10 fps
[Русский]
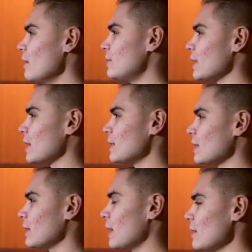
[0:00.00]
Все
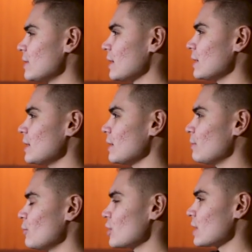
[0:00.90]
хотят играть, все хотят,
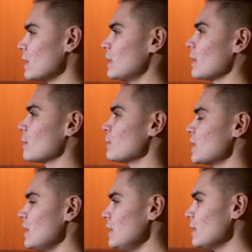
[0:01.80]
можно сказать, так
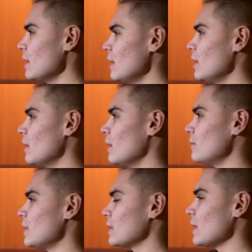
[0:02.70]
мстить,
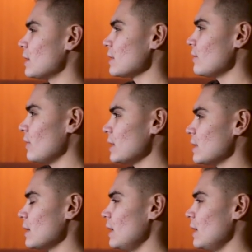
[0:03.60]
э, все хотят развиваться.